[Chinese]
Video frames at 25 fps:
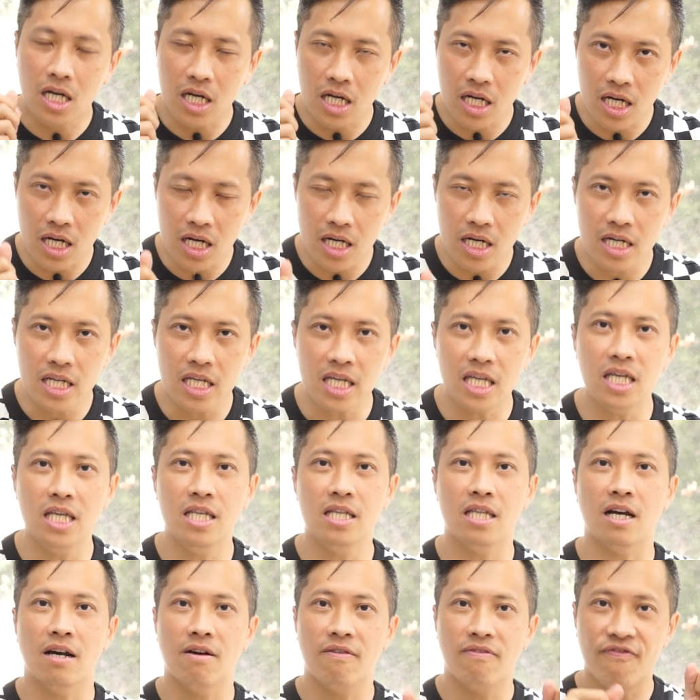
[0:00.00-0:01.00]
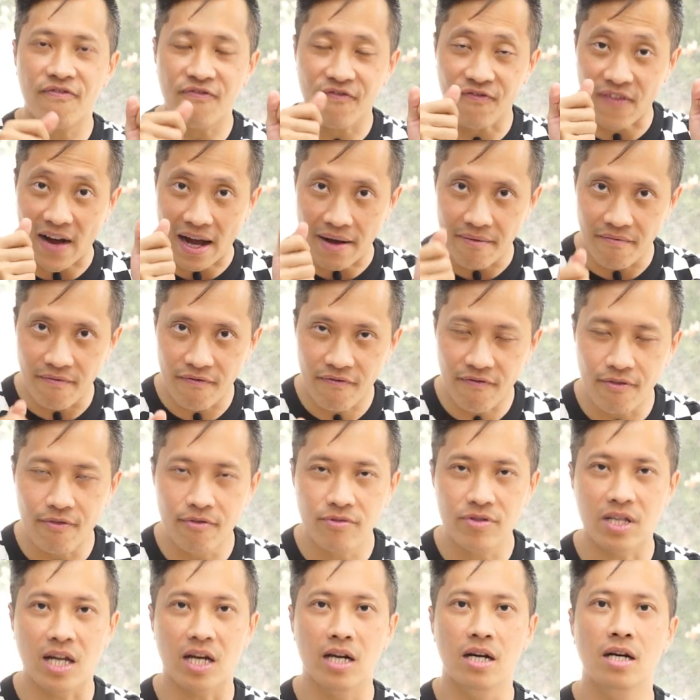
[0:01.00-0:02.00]
刻意的、反
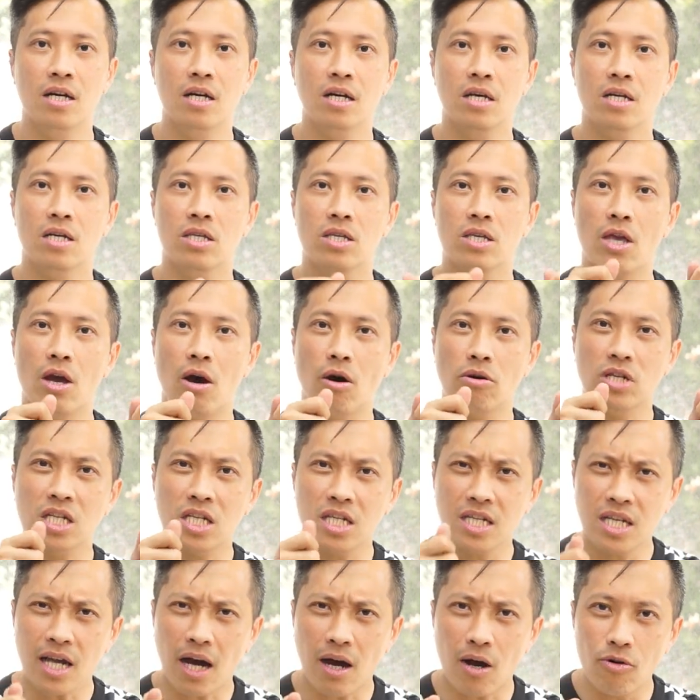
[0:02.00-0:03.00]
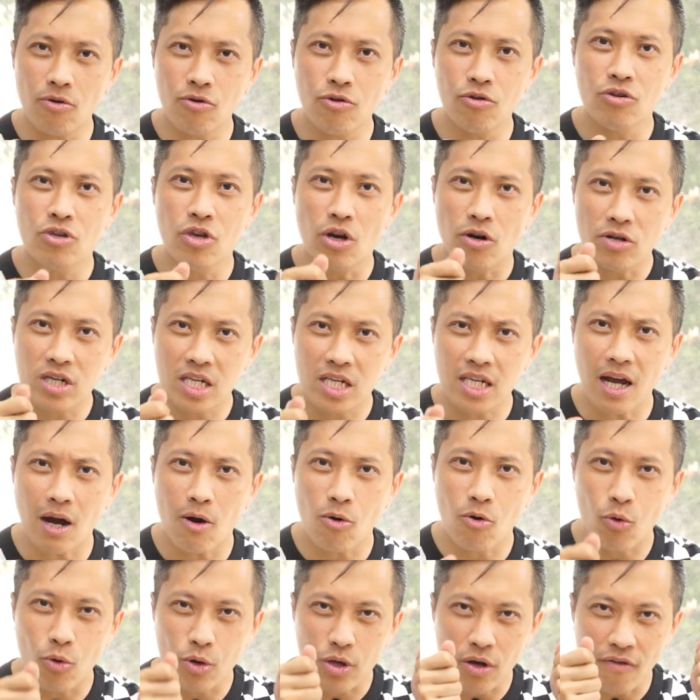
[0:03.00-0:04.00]
复的、有效率、有效
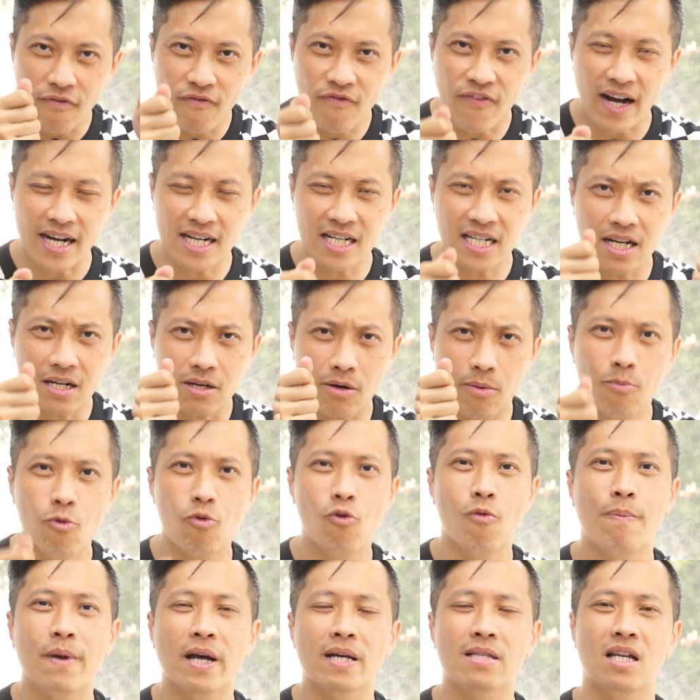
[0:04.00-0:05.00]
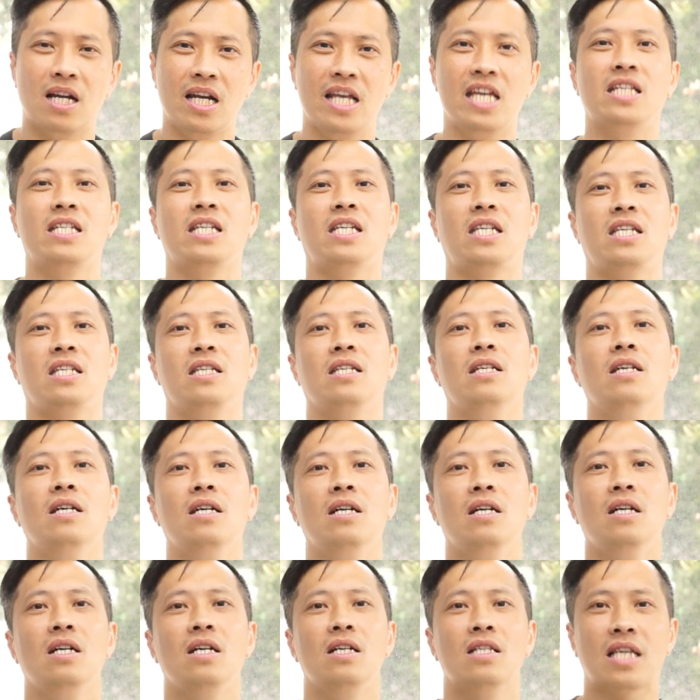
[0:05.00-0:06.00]
果、有方向、有目标的练习，
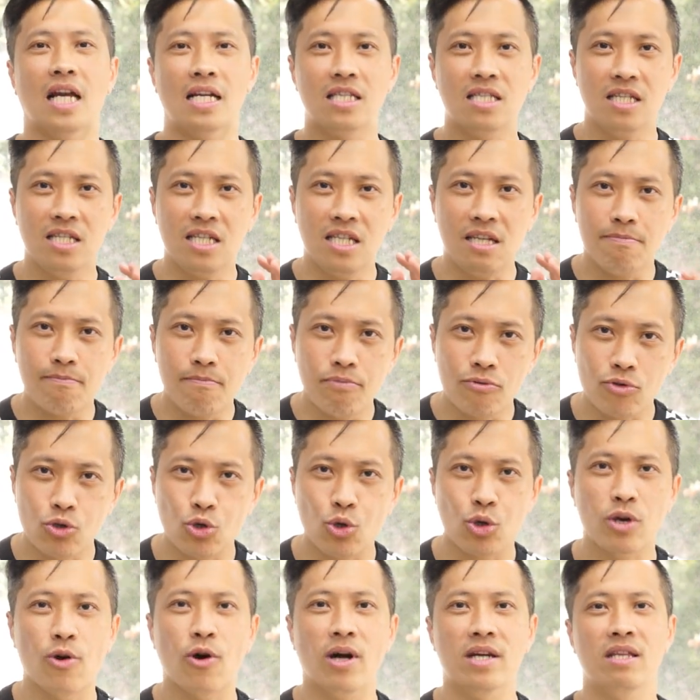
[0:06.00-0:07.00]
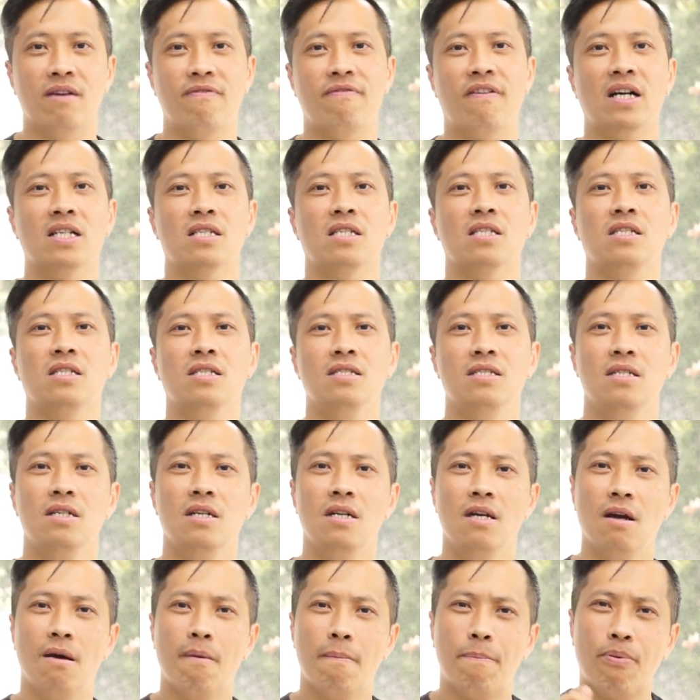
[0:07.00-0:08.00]
才是进步最快的方式。
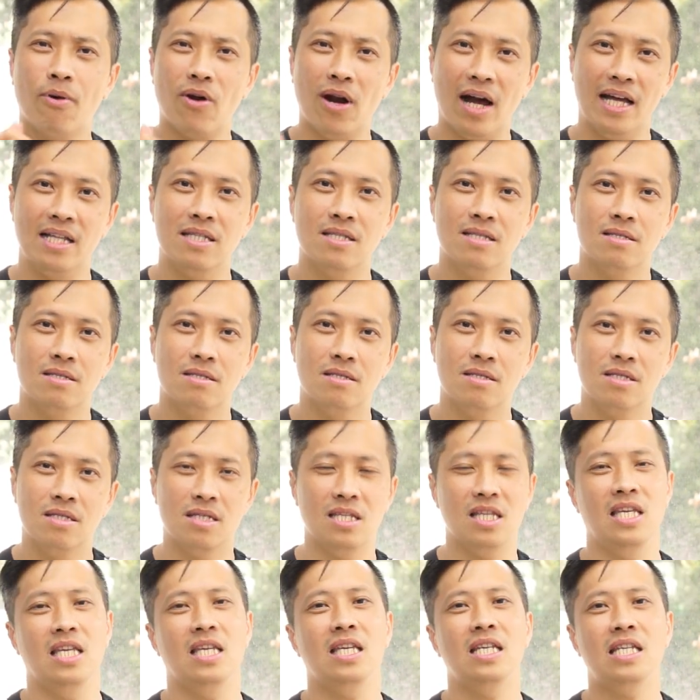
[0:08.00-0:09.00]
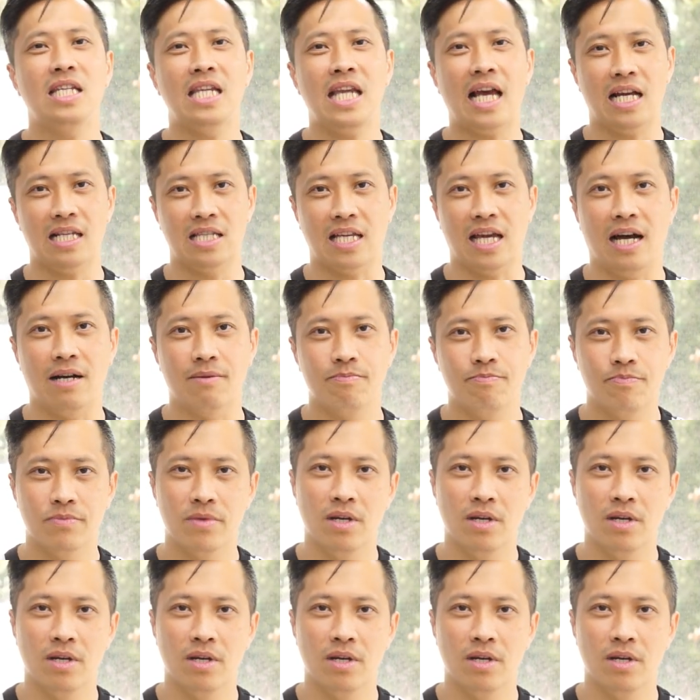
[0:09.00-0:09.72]
不然你一下场